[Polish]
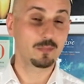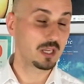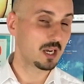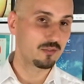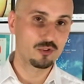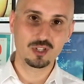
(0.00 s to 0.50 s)

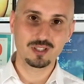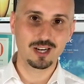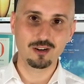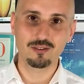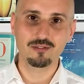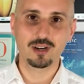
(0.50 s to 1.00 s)
Jak
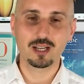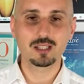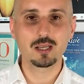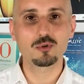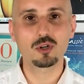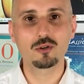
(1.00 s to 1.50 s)
wszystkie
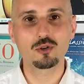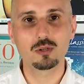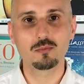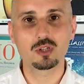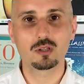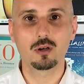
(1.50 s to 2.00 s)
konferencje
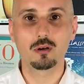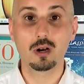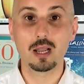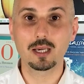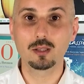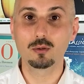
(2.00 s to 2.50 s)
przenosimy się do
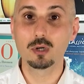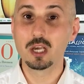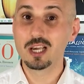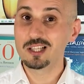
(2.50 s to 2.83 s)
online'u,